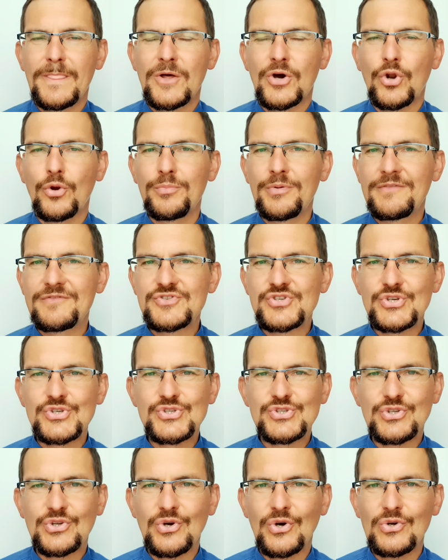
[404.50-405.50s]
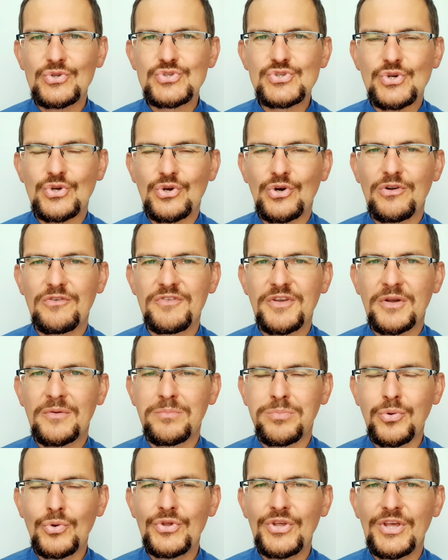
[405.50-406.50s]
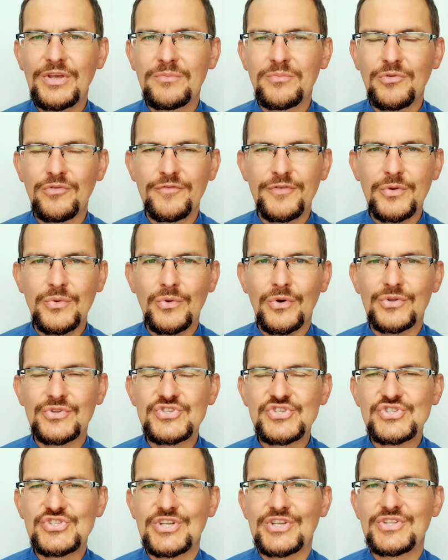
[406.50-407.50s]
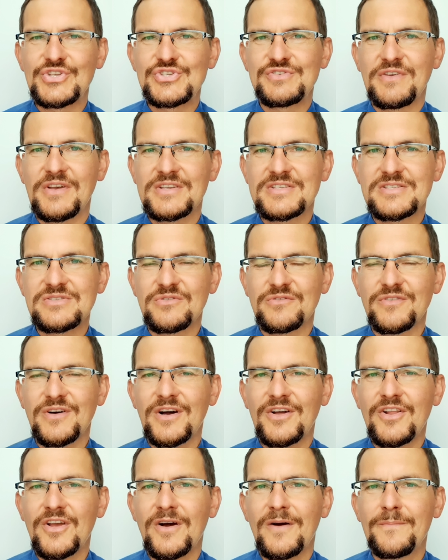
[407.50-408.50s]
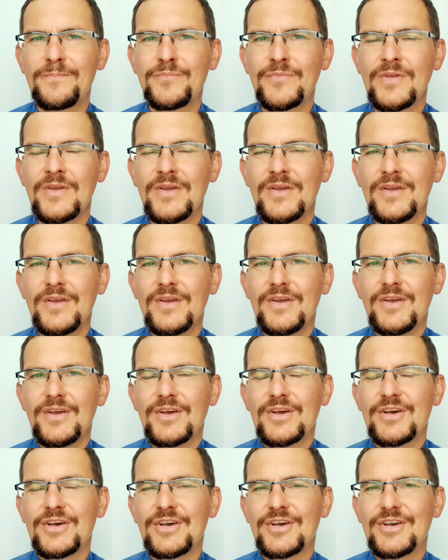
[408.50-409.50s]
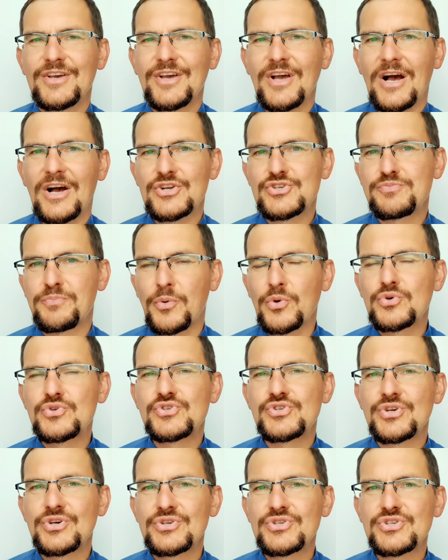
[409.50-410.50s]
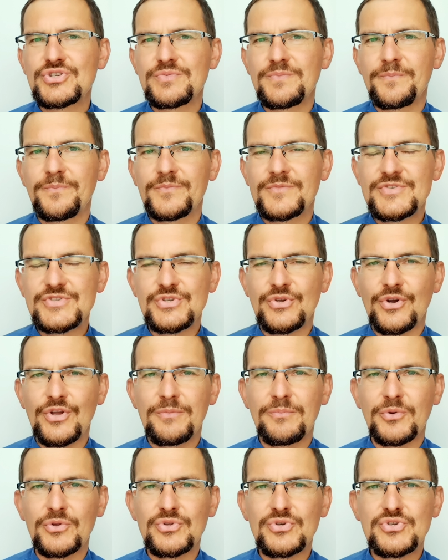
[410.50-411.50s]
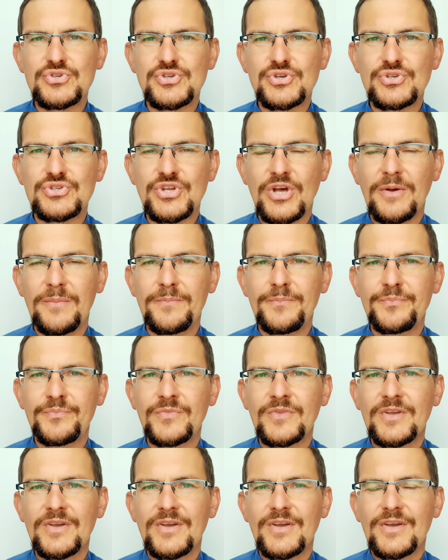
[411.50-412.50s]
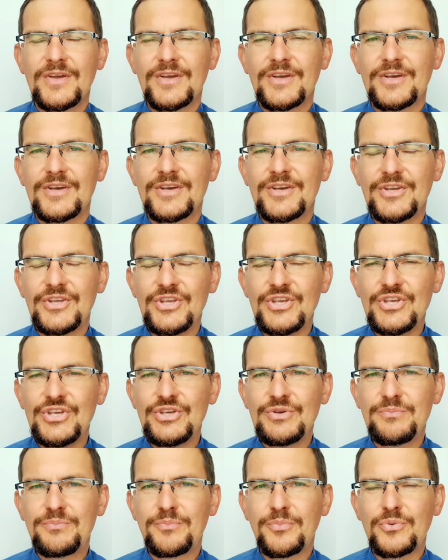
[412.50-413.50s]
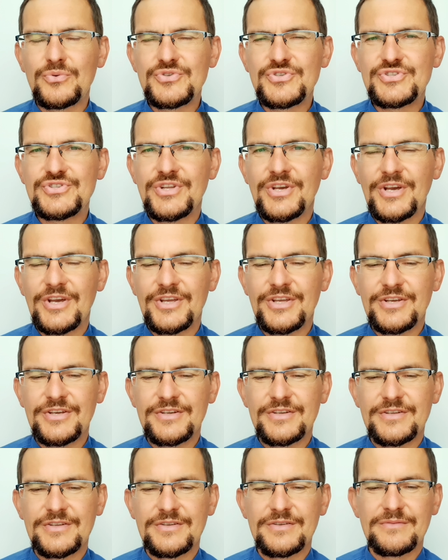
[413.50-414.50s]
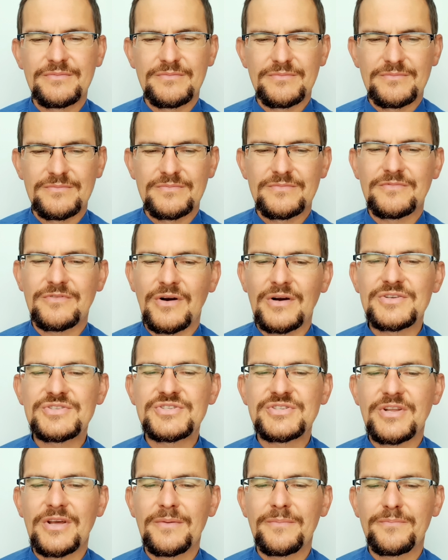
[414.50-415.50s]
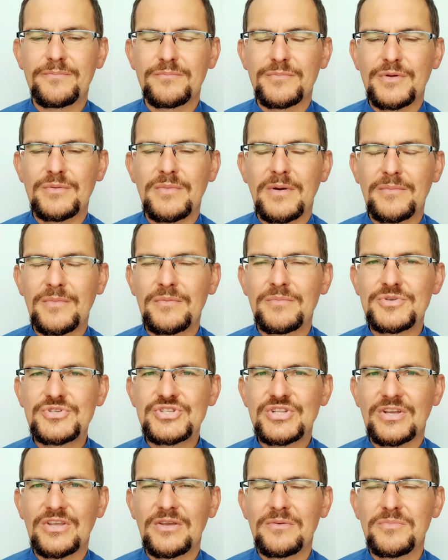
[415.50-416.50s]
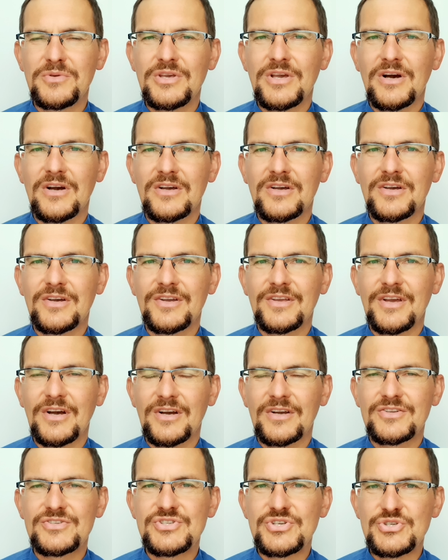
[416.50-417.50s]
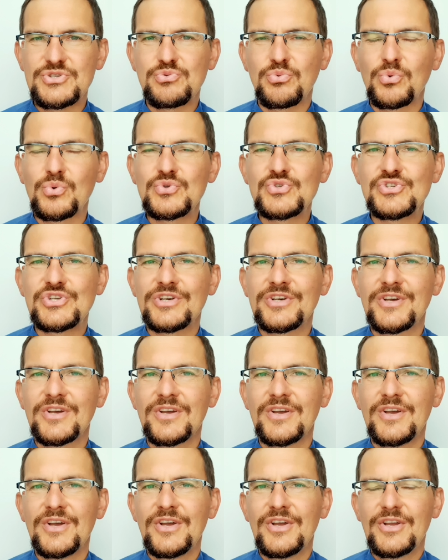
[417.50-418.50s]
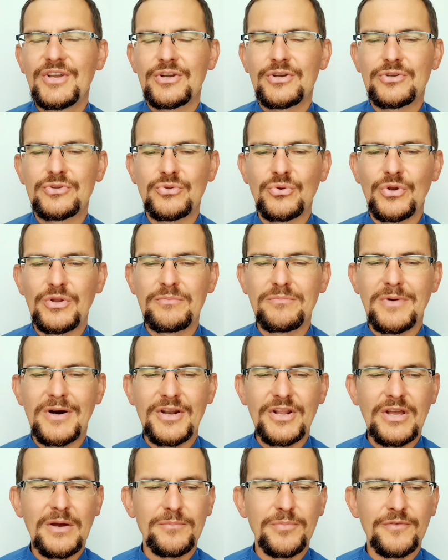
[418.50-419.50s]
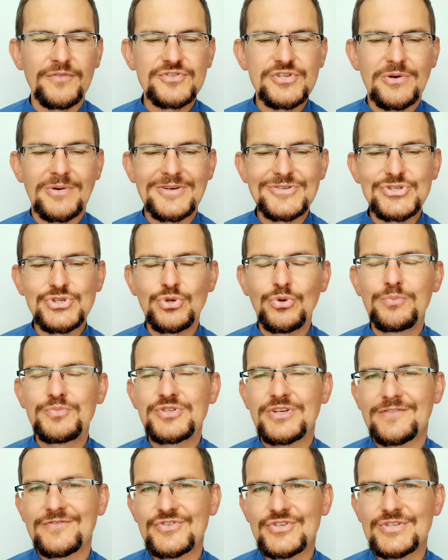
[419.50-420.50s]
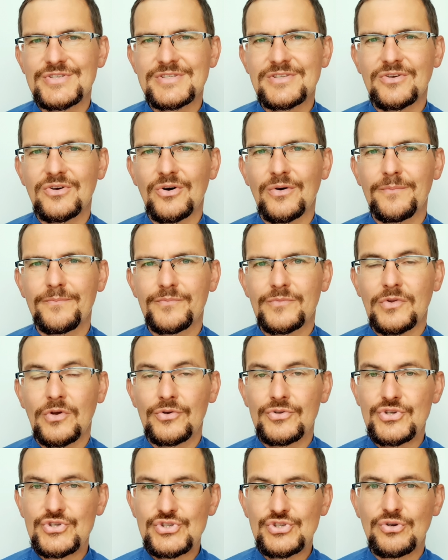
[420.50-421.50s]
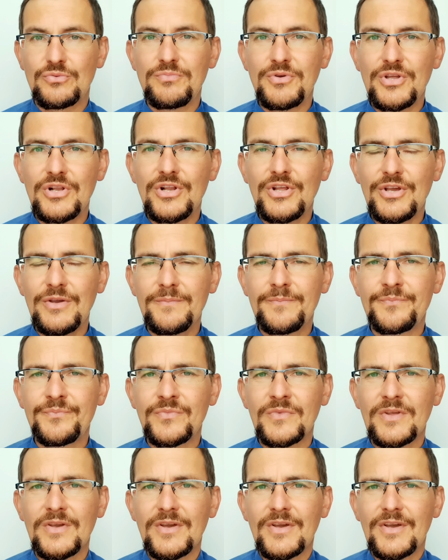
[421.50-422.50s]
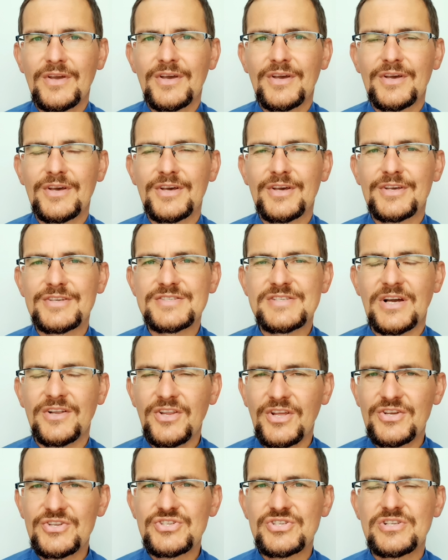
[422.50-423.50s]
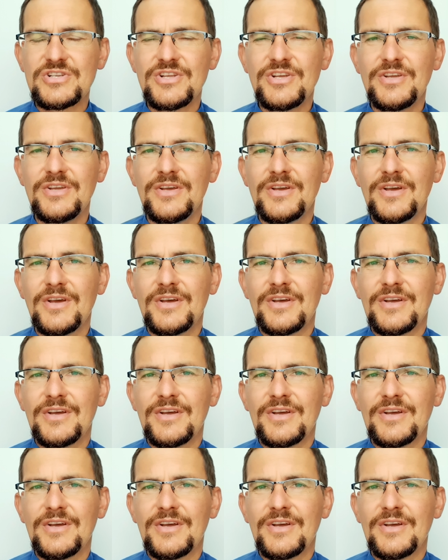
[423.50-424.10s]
Robi wszystko, cokolwiek Bóg jej mówił od sceny zwiastowania, e, aż po krzyż, stoi pod krzyżem Y, i później y, właśnie my mamy być takimi jak, jak ci słudzy, którym Maryja powiedziała: Zróbcie wszystko. Oni zrobili, y, zanieśli,